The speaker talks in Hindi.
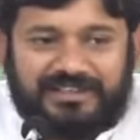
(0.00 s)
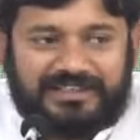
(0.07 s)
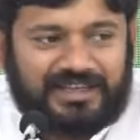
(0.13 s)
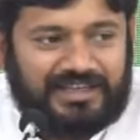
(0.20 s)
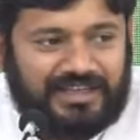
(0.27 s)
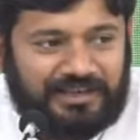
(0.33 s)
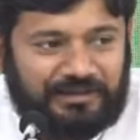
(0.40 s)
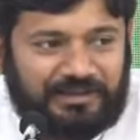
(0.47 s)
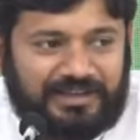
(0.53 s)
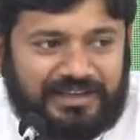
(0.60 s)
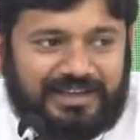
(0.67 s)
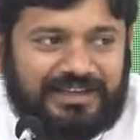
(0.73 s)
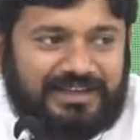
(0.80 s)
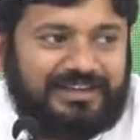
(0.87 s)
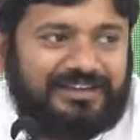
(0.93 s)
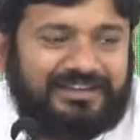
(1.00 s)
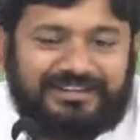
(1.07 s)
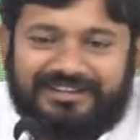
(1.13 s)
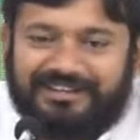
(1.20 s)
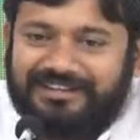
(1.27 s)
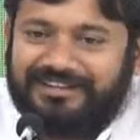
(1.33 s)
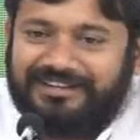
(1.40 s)
संडे भी है
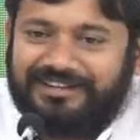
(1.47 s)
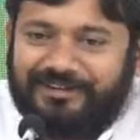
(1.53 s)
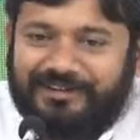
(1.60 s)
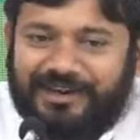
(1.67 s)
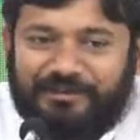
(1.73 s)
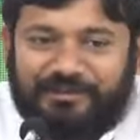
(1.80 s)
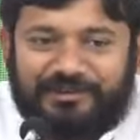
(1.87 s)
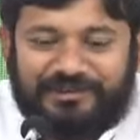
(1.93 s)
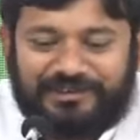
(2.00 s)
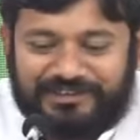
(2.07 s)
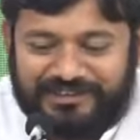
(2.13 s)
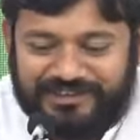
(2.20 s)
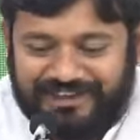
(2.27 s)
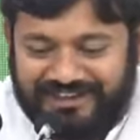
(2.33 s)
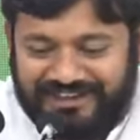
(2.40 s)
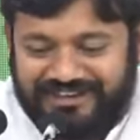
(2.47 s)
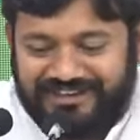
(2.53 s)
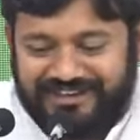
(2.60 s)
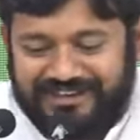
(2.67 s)
और आप लोग जो है